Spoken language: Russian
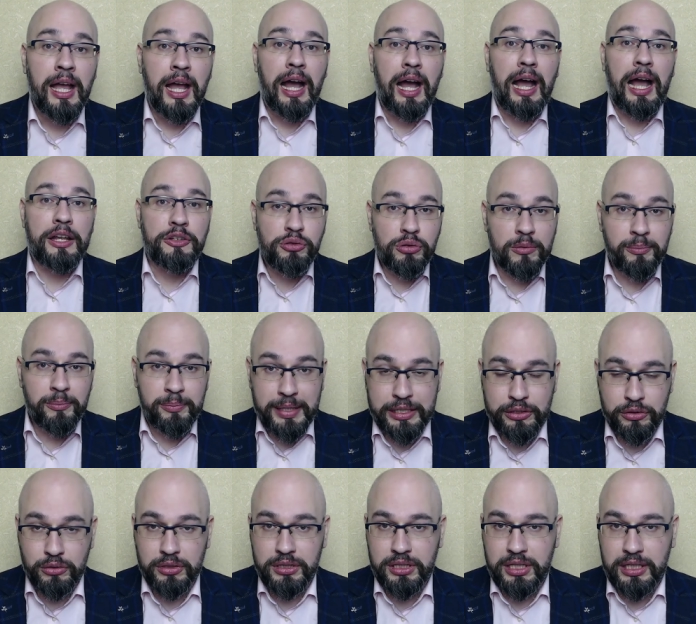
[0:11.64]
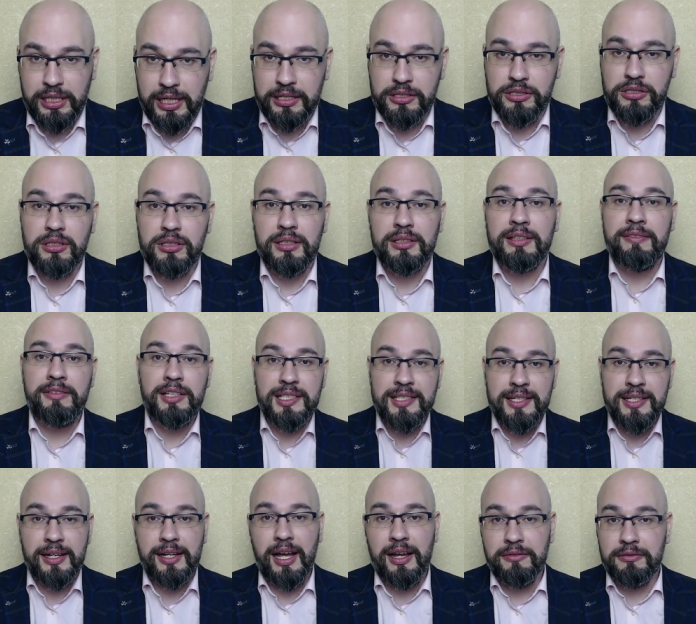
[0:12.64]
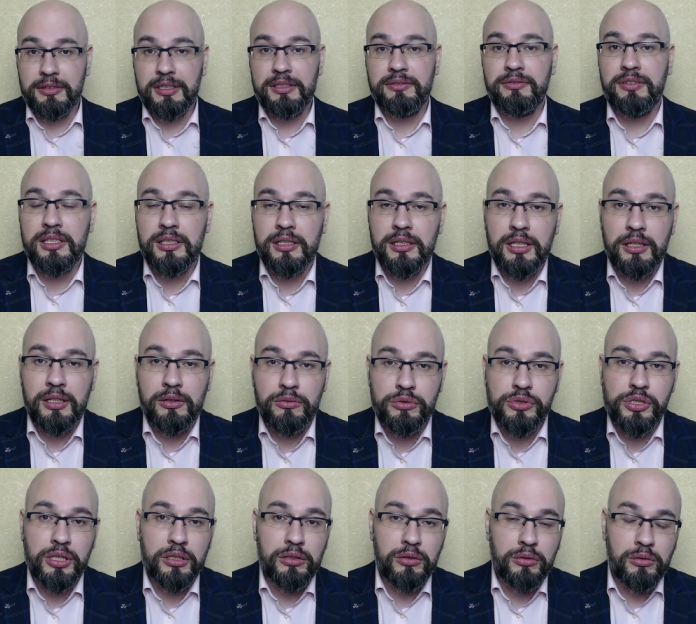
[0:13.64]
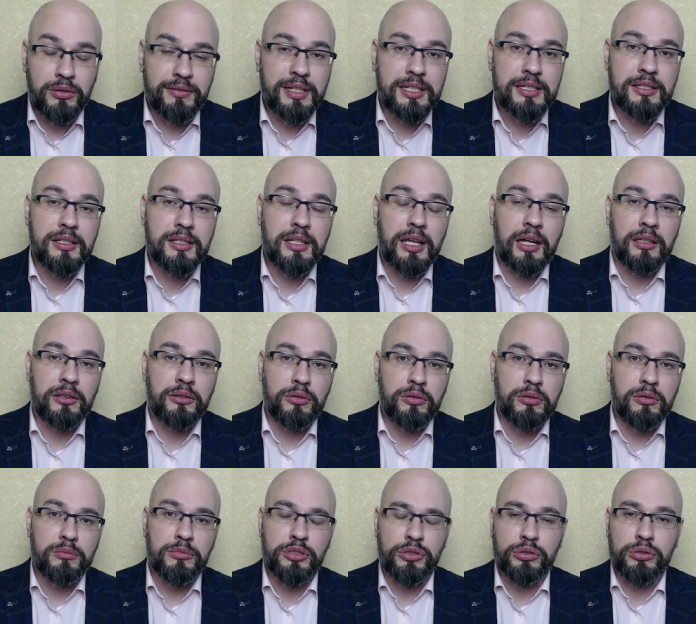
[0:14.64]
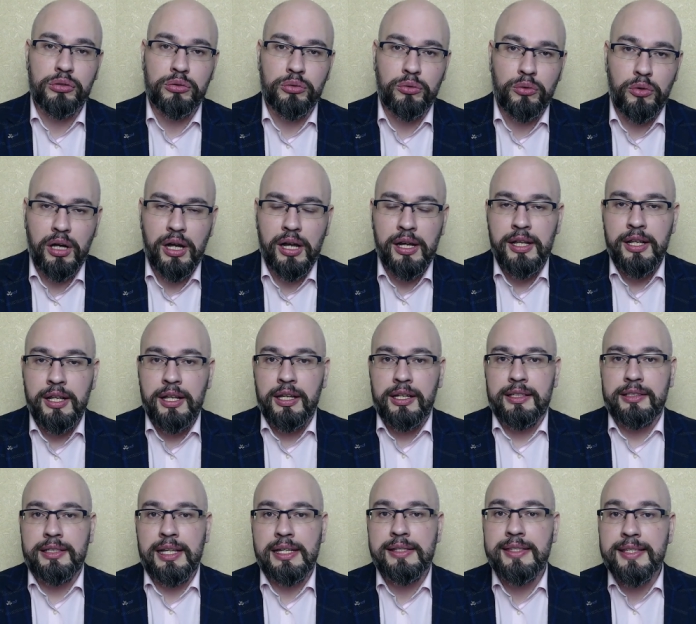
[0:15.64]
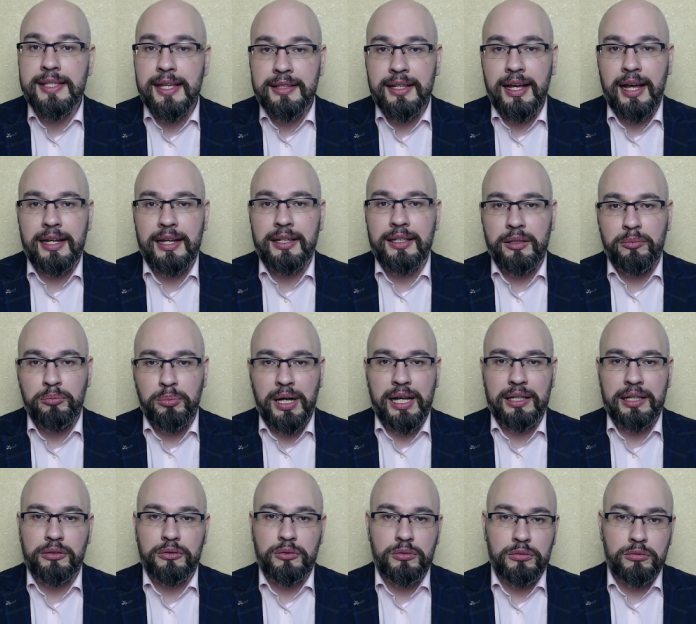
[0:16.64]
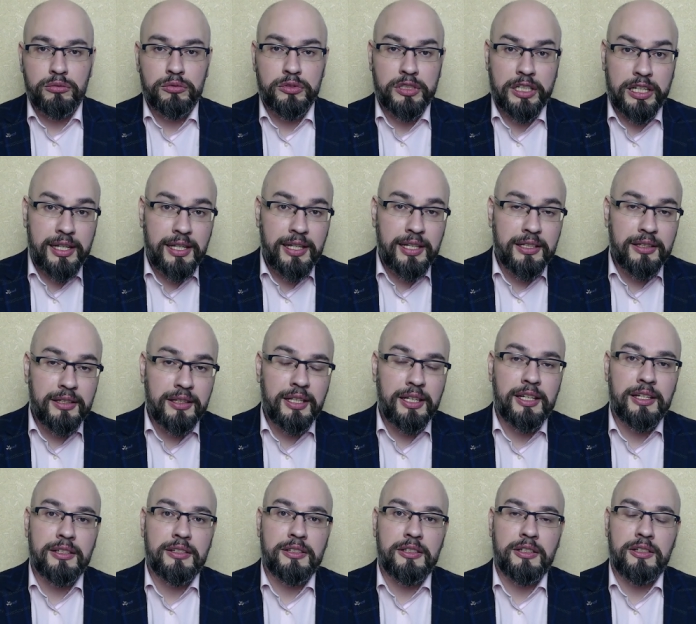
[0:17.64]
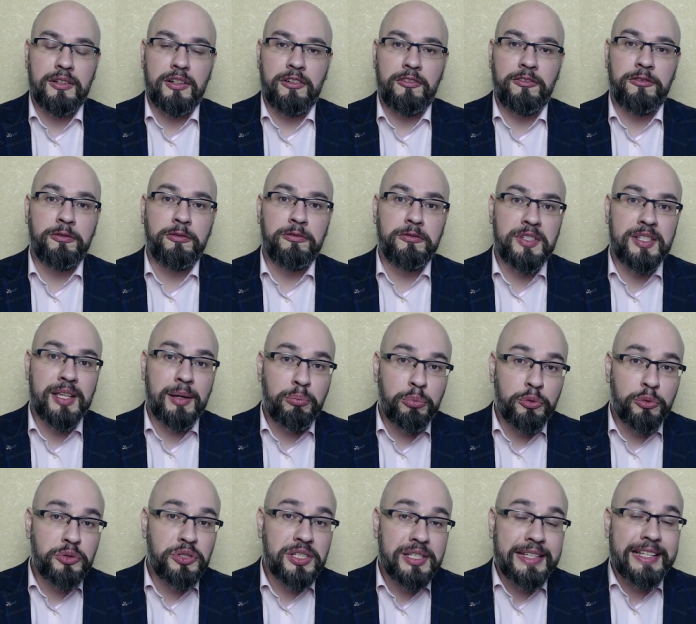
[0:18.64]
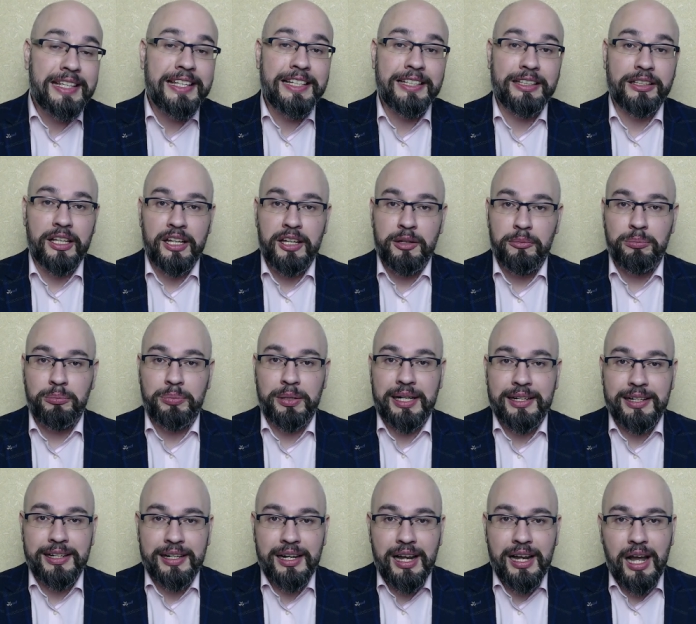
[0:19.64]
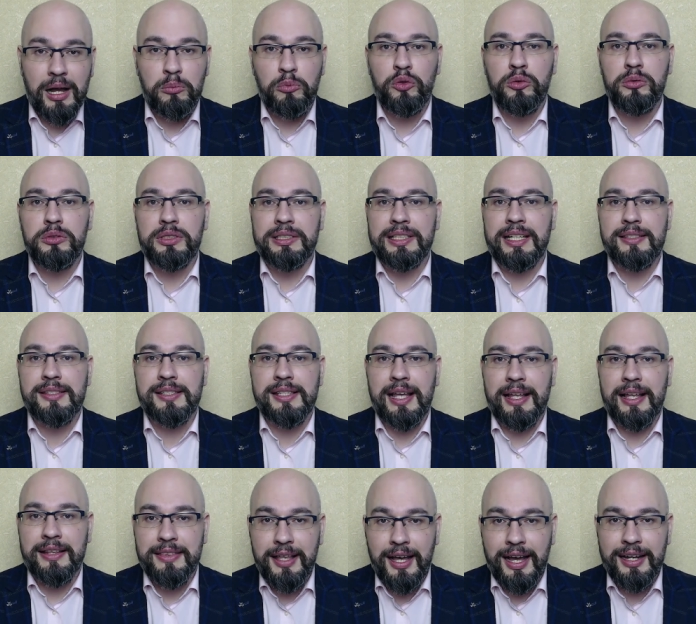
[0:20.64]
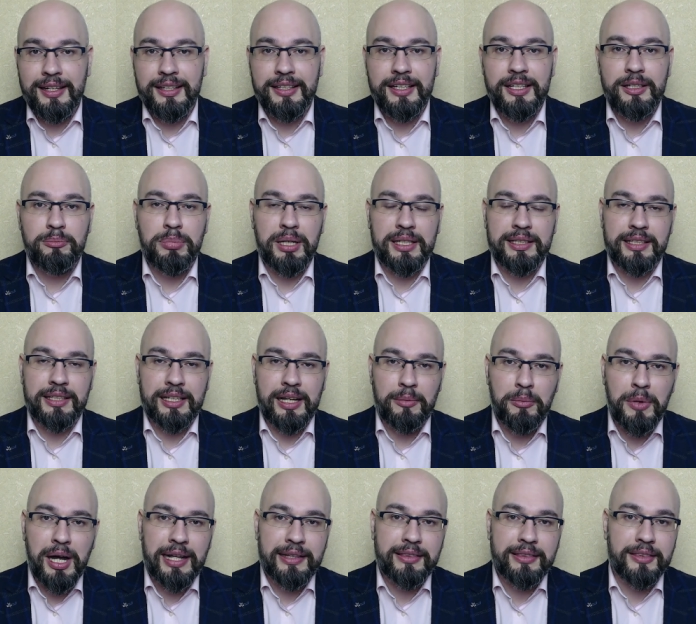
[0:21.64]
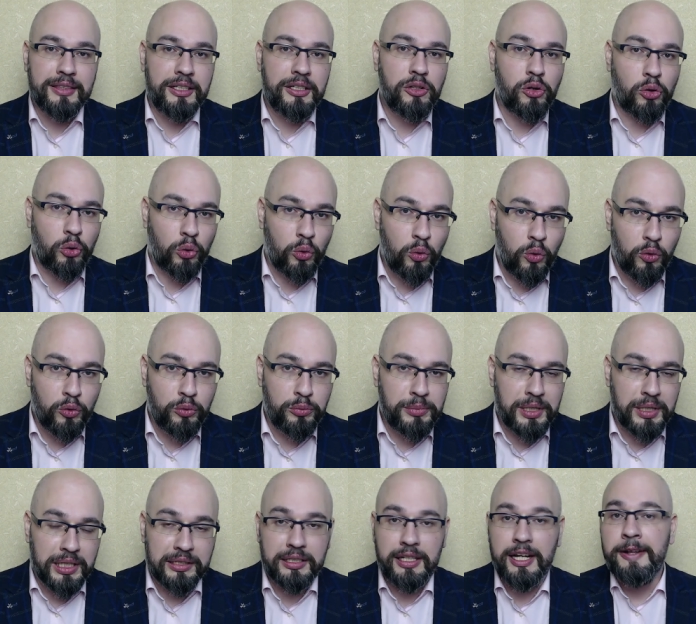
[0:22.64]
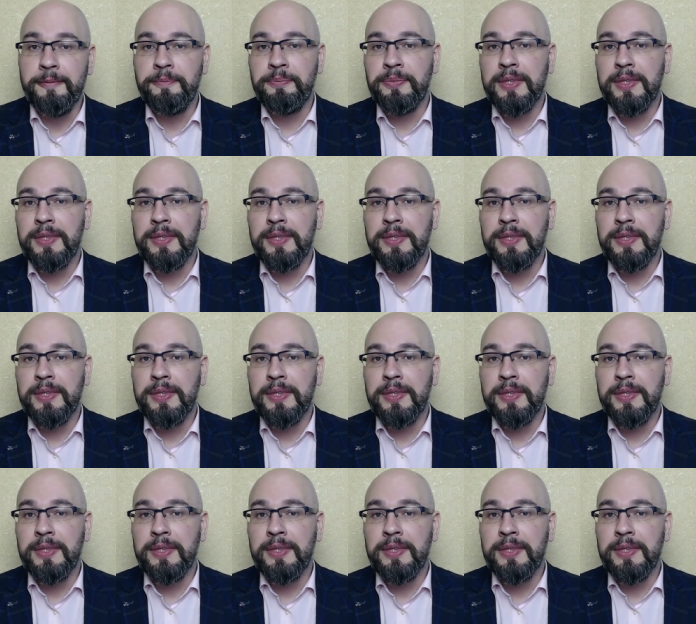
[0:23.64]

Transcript: О чем пойдет речь? Наверняка вы видели уже новость о том, что Национальный банк Украины э, запустил программу «Национальный банкоматный роуминг».